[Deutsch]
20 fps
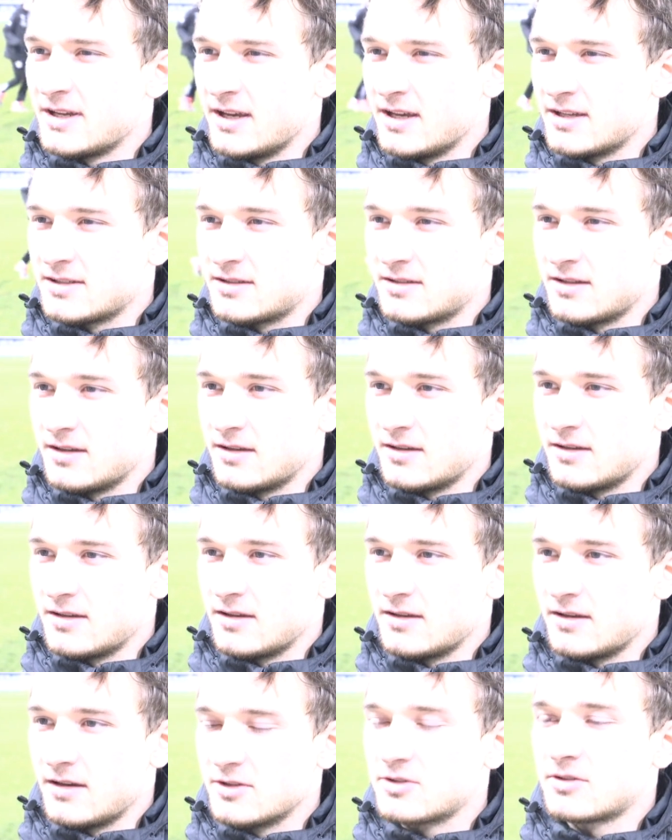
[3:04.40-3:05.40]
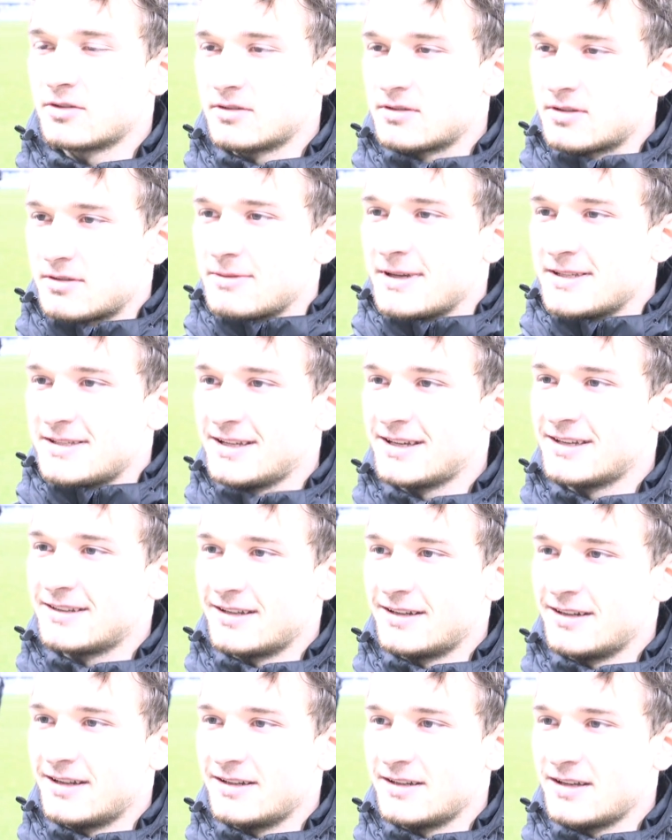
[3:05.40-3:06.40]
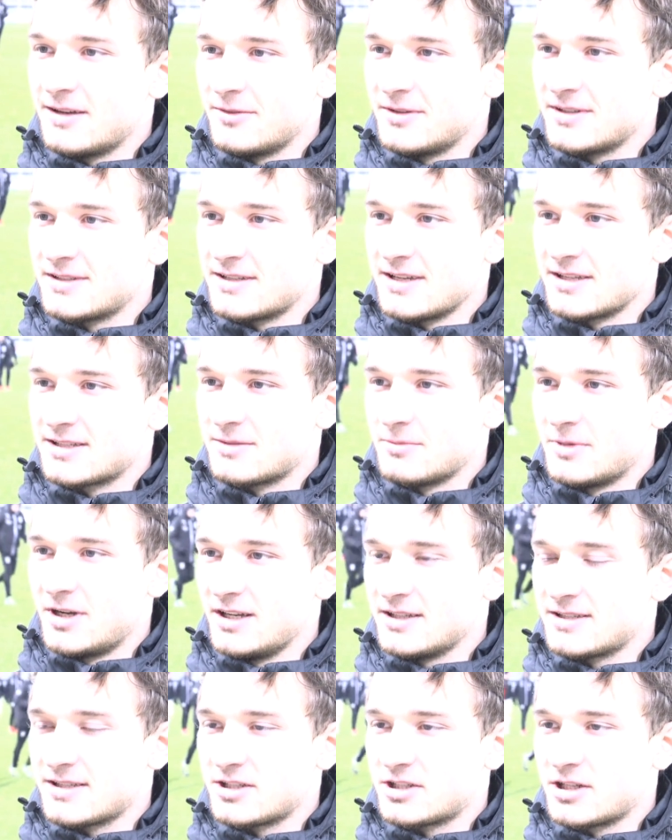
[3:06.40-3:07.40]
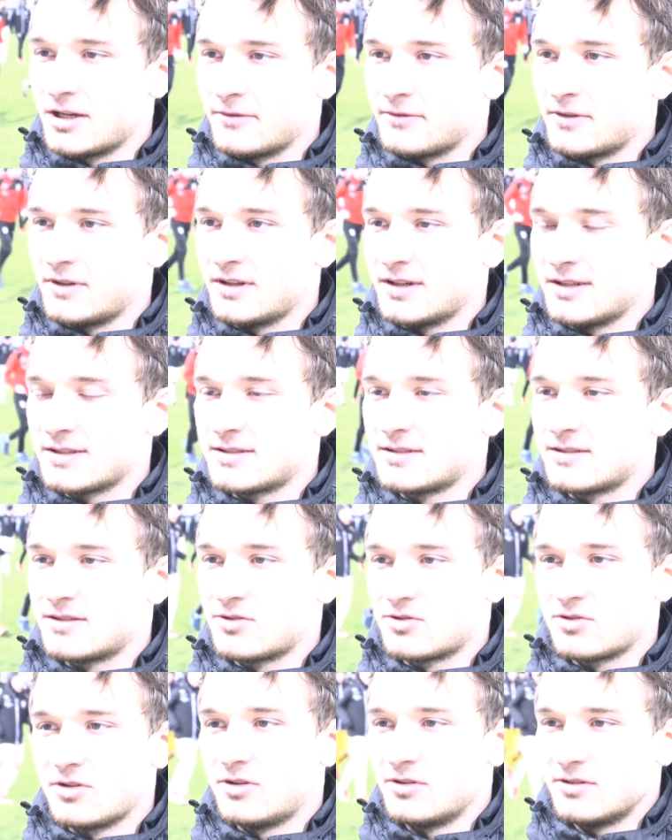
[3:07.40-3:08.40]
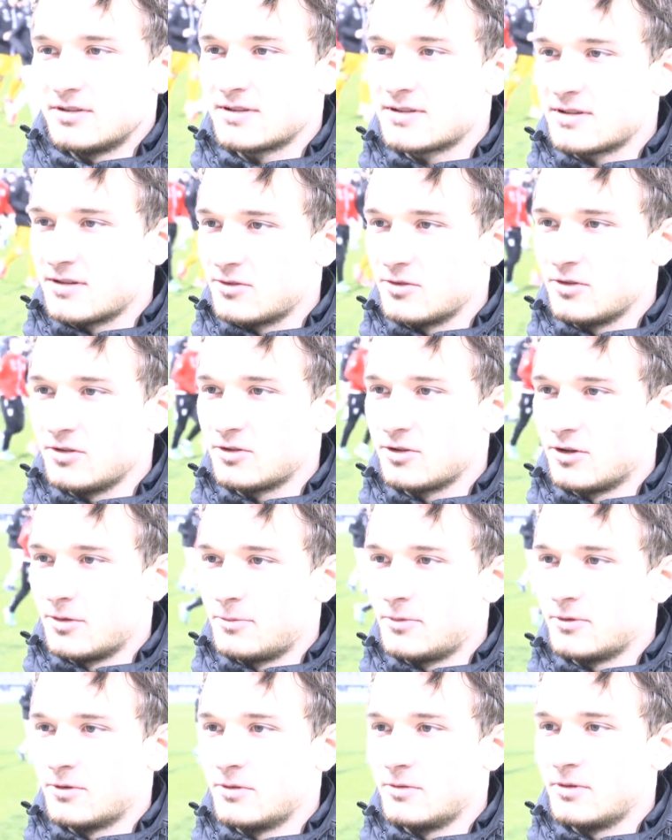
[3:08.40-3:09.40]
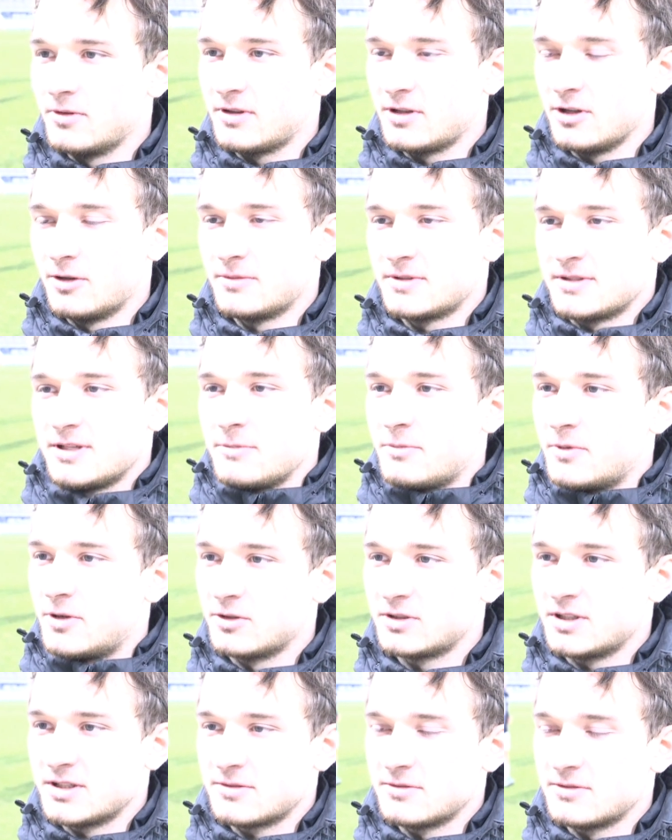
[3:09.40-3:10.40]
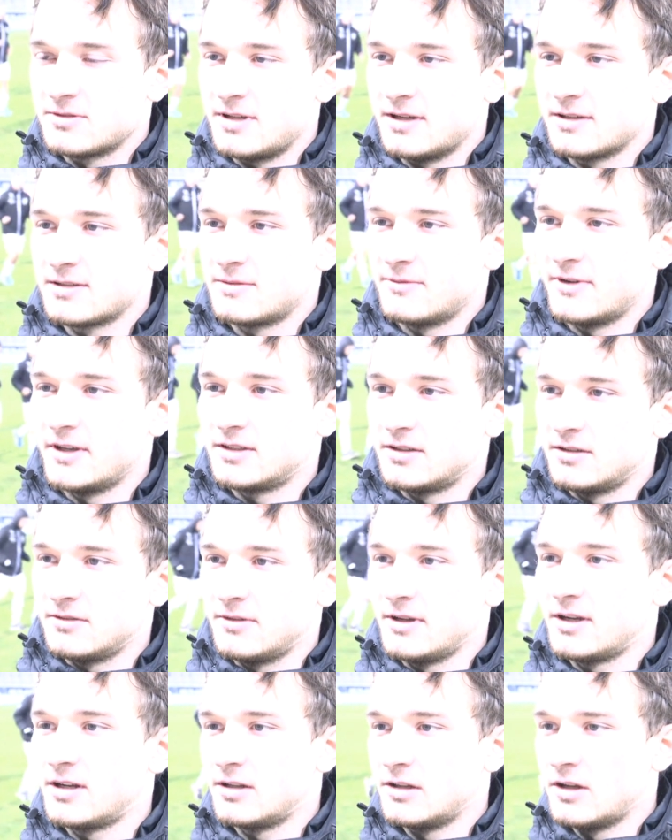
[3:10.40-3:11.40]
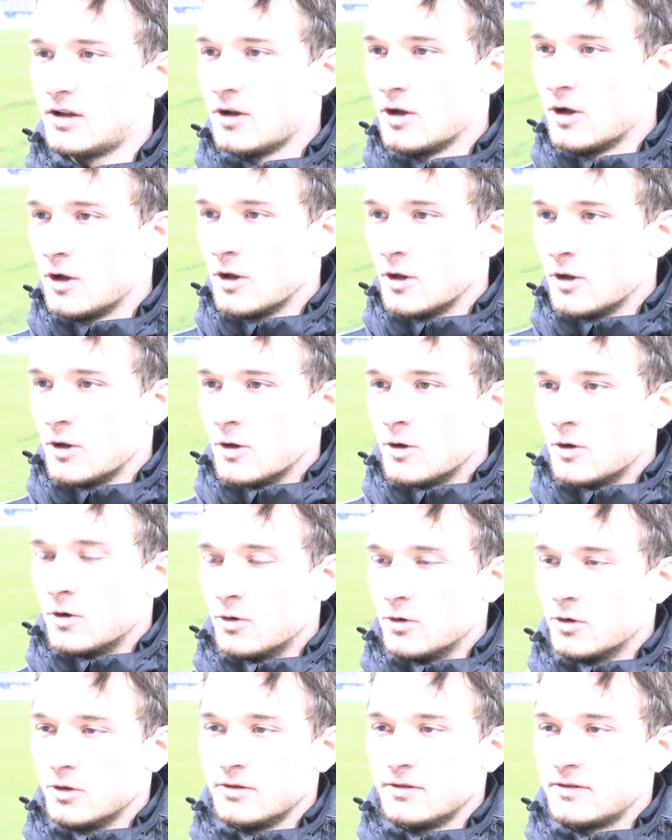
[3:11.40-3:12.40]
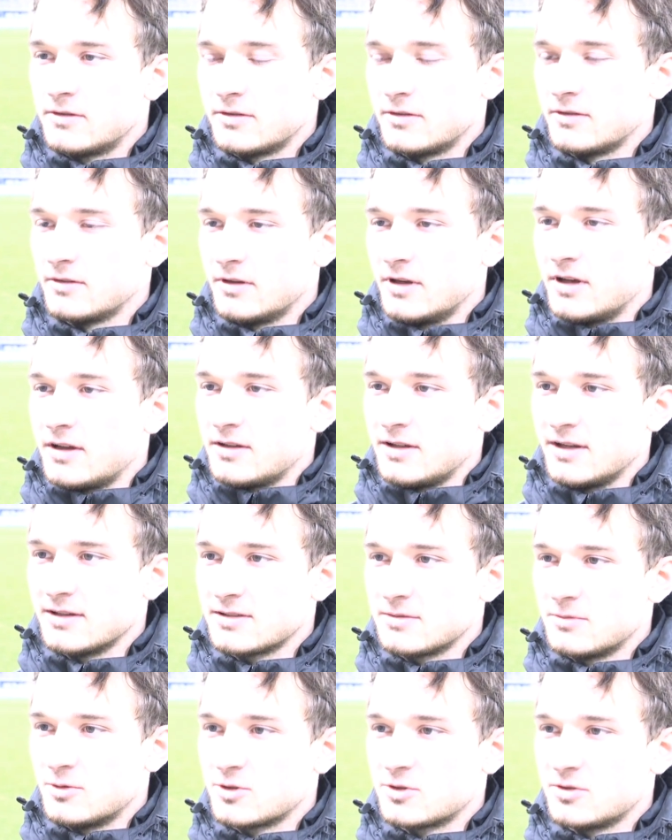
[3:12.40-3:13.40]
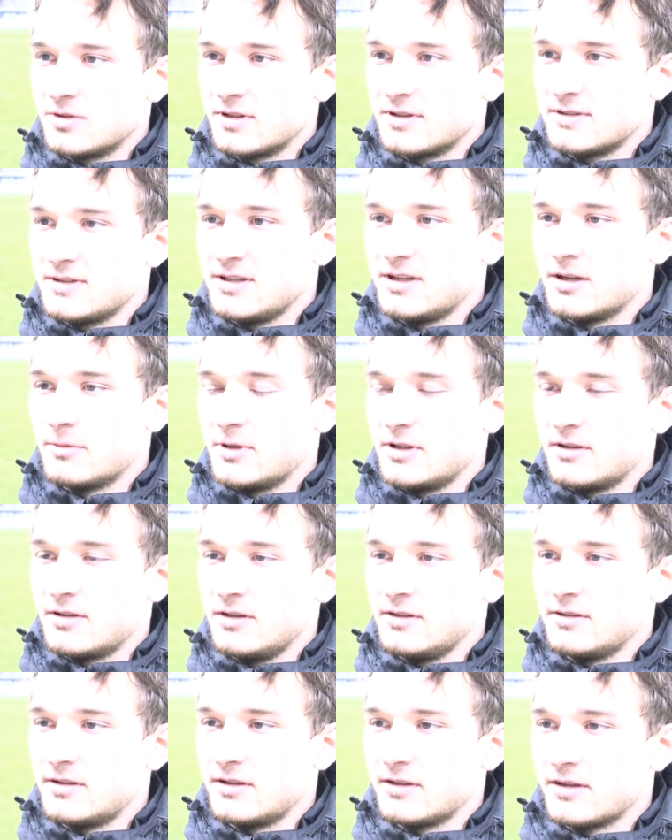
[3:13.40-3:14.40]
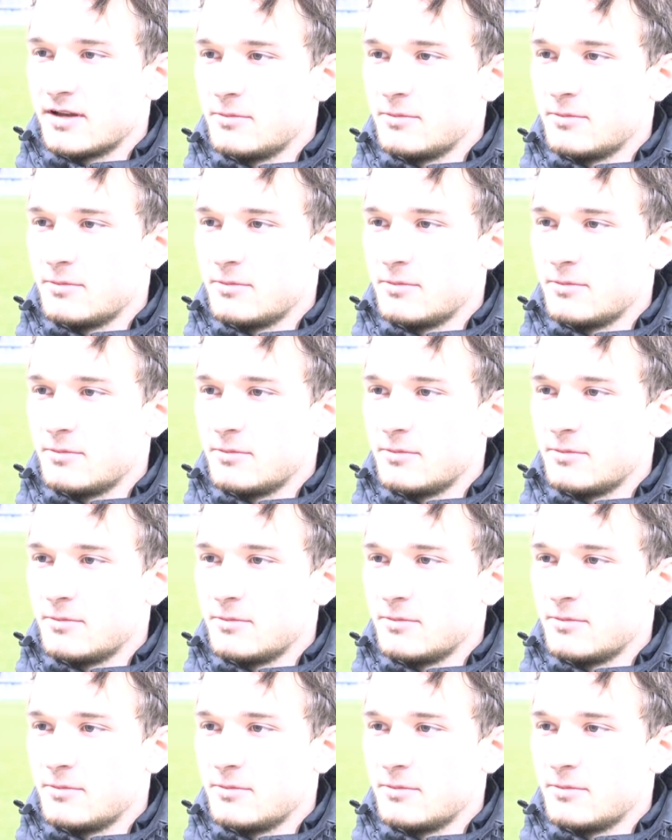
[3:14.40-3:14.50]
der erste, also zwei Siege hintereinander haben wir das, das erste Mal jetzt geschafft in der ganzen Saison. Das ist natürlich top und ich glaube, das sieht man auch, dass wir uns langsam weiterentwickeln und ja, langsam auch so eine Siegermentalität